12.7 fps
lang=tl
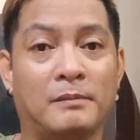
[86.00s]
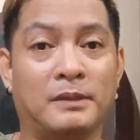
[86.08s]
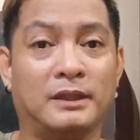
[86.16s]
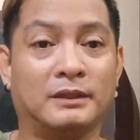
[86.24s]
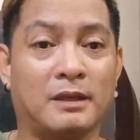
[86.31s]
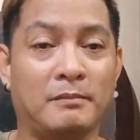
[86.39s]

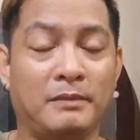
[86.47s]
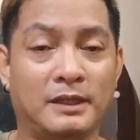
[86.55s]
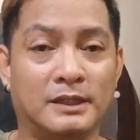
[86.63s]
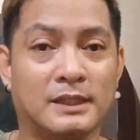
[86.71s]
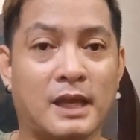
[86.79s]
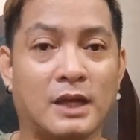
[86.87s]

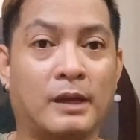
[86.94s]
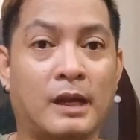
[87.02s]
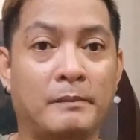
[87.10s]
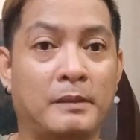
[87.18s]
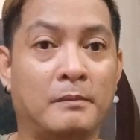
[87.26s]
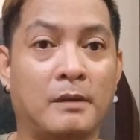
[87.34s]
matatamis.
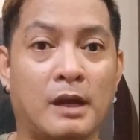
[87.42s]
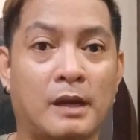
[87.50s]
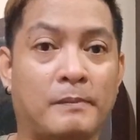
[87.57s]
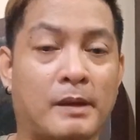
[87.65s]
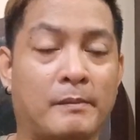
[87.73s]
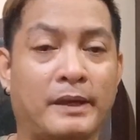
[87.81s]
Maraming mga
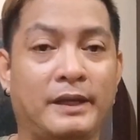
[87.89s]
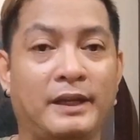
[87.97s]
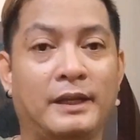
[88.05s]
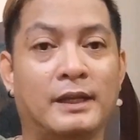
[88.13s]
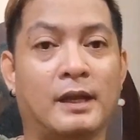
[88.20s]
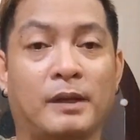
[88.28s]

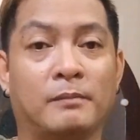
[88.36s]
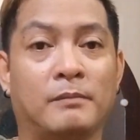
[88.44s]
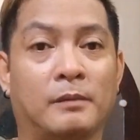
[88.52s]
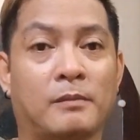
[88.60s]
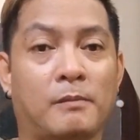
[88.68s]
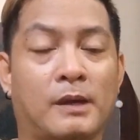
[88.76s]
pamahiin pag
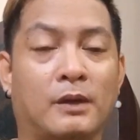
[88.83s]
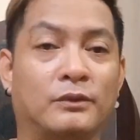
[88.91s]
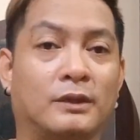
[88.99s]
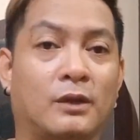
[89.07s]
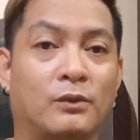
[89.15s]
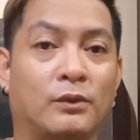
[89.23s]

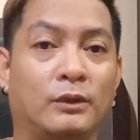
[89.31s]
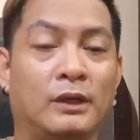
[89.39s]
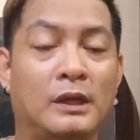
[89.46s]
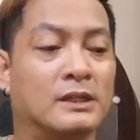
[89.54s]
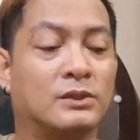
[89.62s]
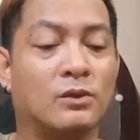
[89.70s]
magbabagong taon.
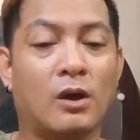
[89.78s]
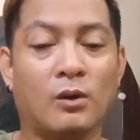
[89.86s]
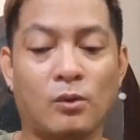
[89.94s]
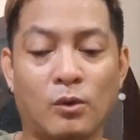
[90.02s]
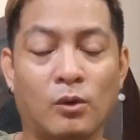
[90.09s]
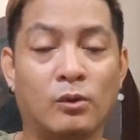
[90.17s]
So
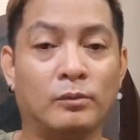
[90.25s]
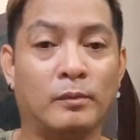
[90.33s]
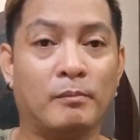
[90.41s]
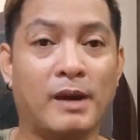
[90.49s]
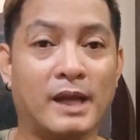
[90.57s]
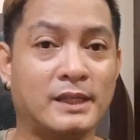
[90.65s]
ako,
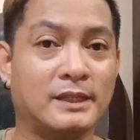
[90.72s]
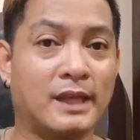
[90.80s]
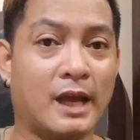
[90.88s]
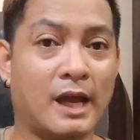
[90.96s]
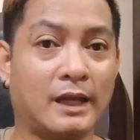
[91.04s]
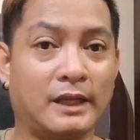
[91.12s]
base
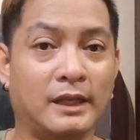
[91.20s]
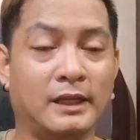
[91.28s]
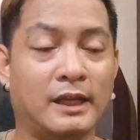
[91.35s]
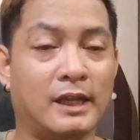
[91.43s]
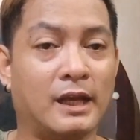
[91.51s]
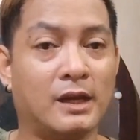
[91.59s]
sa
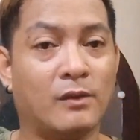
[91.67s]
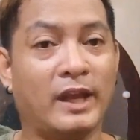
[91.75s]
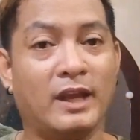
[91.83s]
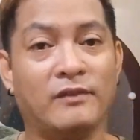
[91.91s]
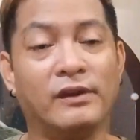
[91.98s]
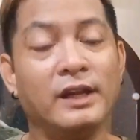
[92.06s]
aking
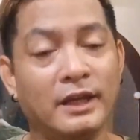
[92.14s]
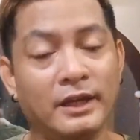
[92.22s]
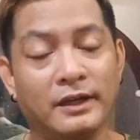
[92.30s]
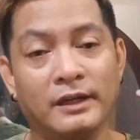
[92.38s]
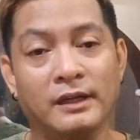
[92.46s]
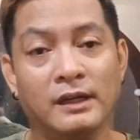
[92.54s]
ginagawa every
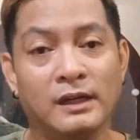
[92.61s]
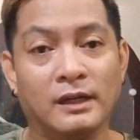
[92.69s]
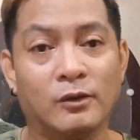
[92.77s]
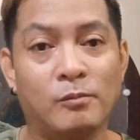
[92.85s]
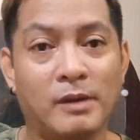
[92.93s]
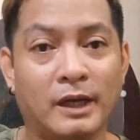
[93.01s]
year,
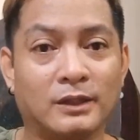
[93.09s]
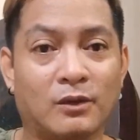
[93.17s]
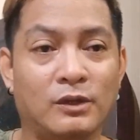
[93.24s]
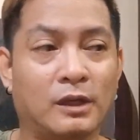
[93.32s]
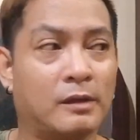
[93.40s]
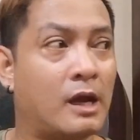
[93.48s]
kung bakit
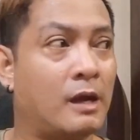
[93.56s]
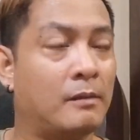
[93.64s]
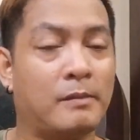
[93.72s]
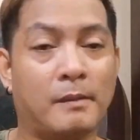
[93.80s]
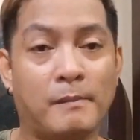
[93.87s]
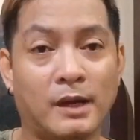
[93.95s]
ako
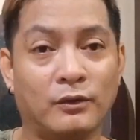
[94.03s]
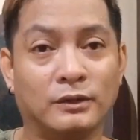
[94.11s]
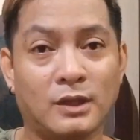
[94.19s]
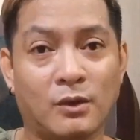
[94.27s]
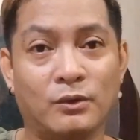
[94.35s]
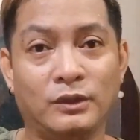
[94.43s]

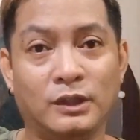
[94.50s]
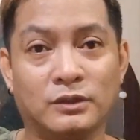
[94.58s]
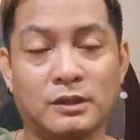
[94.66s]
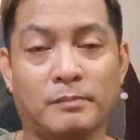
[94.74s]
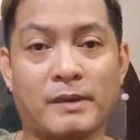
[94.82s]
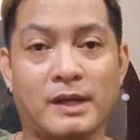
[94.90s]
nagbabagong taon dito
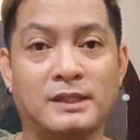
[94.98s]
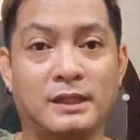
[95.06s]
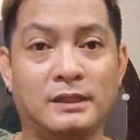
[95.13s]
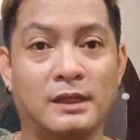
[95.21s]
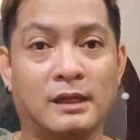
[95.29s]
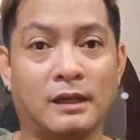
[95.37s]
sa
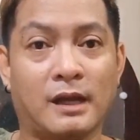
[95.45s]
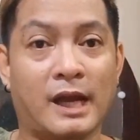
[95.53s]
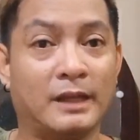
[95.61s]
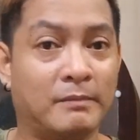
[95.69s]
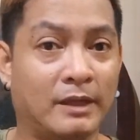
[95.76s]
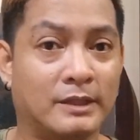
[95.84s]
Pasig na
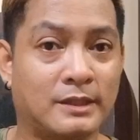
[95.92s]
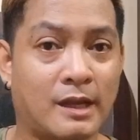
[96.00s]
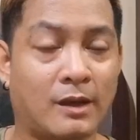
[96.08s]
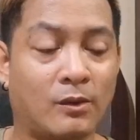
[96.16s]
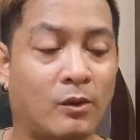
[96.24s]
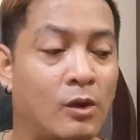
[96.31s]
kahit
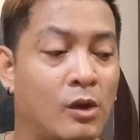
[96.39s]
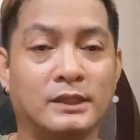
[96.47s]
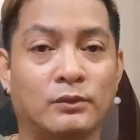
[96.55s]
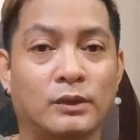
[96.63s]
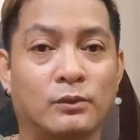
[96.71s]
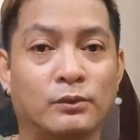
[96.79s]
mag-isa ako.
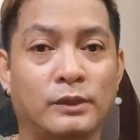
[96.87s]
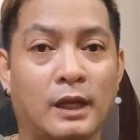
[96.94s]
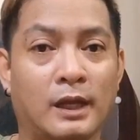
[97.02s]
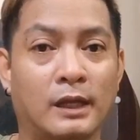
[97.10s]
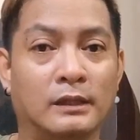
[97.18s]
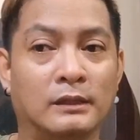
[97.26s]
Kasi
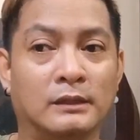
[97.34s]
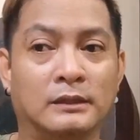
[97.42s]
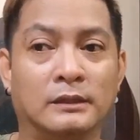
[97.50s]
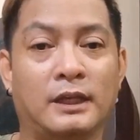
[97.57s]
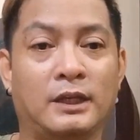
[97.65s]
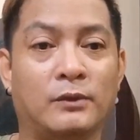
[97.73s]
unang-una,
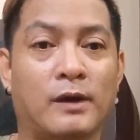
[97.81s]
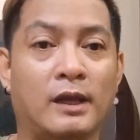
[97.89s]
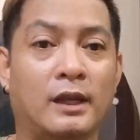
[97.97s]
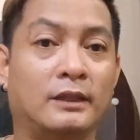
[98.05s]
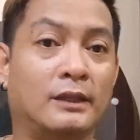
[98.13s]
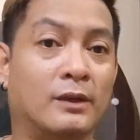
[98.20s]

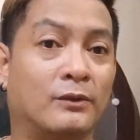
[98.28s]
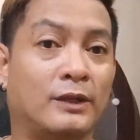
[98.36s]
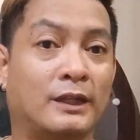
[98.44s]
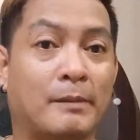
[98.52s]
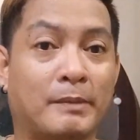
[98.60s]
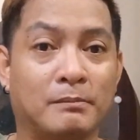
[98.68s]
naniniwala din
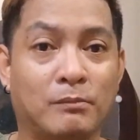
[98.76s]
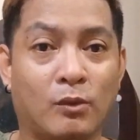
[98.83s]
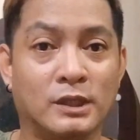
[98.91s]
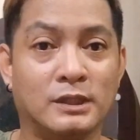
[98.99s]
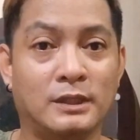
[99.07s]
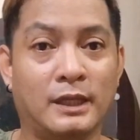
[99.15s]
ako na dapat
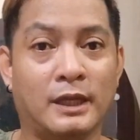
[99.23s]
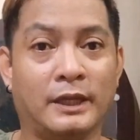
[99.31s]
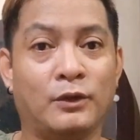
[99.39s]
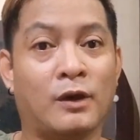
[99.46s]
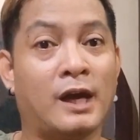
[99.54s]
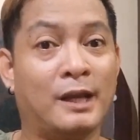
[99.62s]
bukas din ang
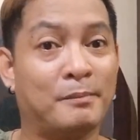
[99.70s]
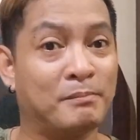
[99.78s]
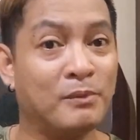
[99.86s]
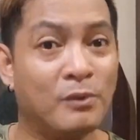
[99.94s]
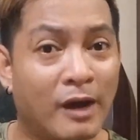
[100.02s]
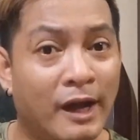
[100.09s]
iyong hanap
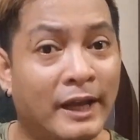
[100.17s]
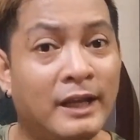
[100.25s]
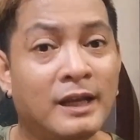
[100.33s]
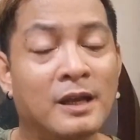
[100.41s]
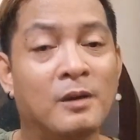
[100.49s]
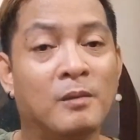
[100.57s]
buhay
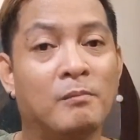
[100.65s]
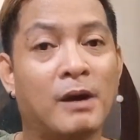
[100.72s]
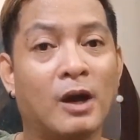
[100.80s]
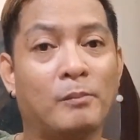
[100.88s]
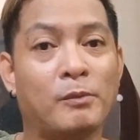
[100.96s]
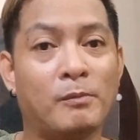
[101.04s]

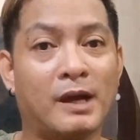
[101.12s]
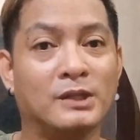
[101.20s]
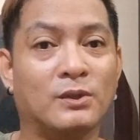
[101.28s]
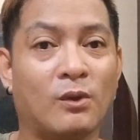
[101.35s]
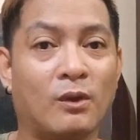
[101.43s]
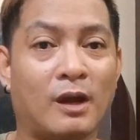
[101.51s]
bago
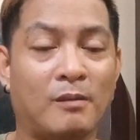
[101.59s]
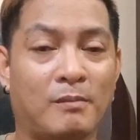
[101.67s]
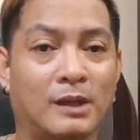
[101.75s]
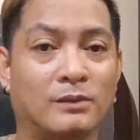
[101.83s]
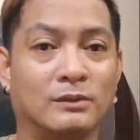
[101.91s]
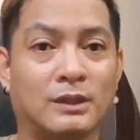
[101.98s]
pumasok ang
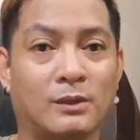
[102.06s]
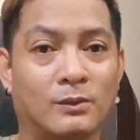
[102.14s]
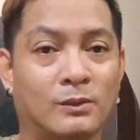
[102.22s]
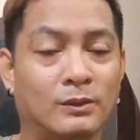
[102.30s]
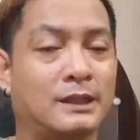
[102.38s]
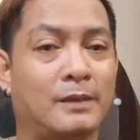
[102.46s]
bagong
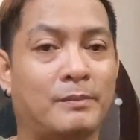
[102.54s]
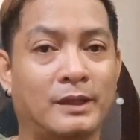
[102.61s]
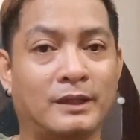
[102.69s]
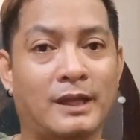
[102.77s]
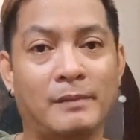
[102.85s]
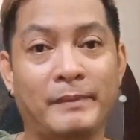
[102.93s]
taon.
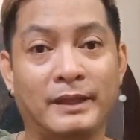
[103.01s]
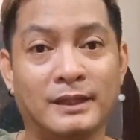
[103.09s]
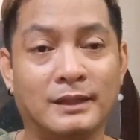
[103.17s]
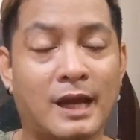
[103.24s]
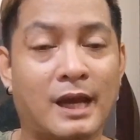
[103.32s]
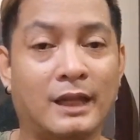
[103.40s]
Siyempre din, may
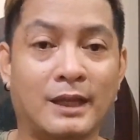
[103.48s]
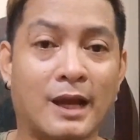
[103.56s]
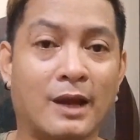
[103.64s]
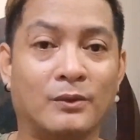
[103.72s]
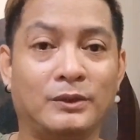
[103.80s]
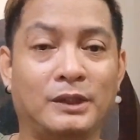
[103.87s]
tindahan
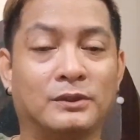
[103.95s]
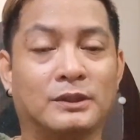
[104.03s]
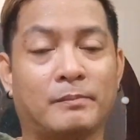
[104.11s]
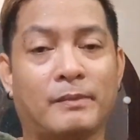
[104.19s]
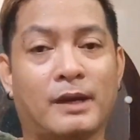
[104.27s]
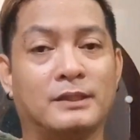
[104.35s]
nga ako dito
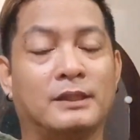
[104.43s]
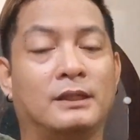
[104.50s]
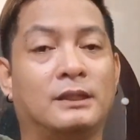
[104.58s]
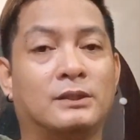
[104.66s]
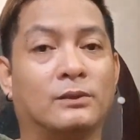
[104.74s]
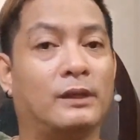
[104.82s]
sa Pasig.
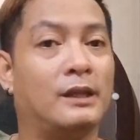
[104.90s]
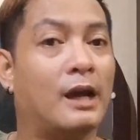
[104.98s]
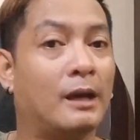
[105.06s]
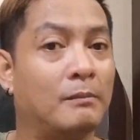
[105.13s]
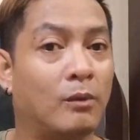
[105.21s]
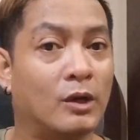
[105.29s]
So,
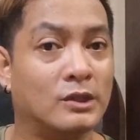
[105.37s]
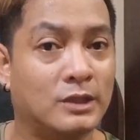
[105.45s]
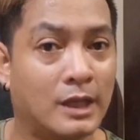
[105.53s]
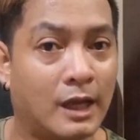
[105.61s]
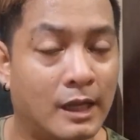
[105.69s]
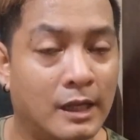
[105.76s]
kailangan bukas
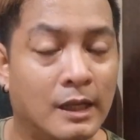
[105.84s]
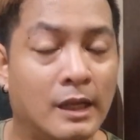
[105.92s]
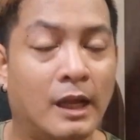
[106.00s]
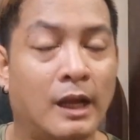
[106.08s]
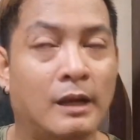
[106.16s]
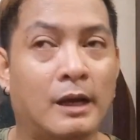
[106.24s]
siya
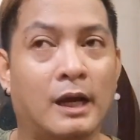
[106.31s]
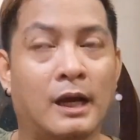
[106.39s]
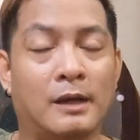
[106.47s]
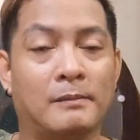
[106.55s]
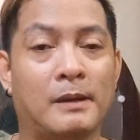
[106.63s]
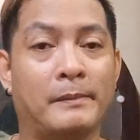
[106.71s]

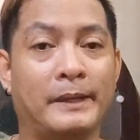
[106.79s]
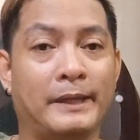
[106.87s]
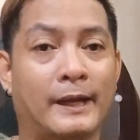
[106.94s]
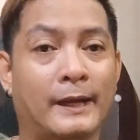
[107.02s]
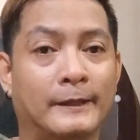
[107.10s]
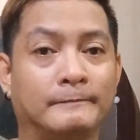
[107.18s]
uh,
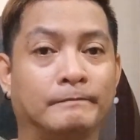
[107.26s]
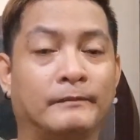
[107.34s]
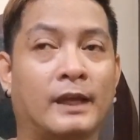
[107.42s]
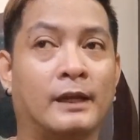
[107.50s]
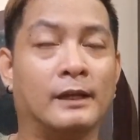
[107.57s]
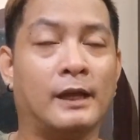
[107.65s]
mamaya
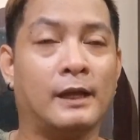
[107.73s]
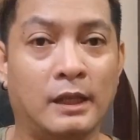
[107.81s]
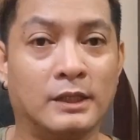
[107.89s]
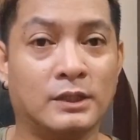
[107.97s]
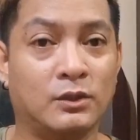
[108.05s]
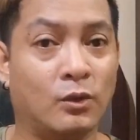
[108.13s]
ng uh,
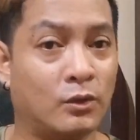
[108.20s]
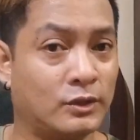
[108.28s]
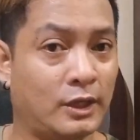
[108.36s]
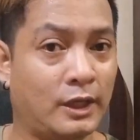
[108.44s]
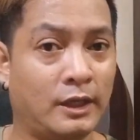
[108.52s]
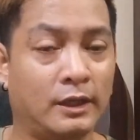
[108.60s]
alas
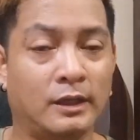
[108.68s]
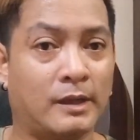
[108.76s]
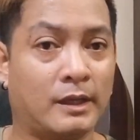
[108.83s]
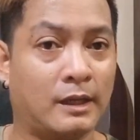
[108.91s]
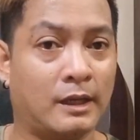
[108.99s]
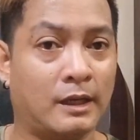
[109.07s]
12
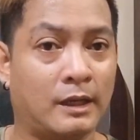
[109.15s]
para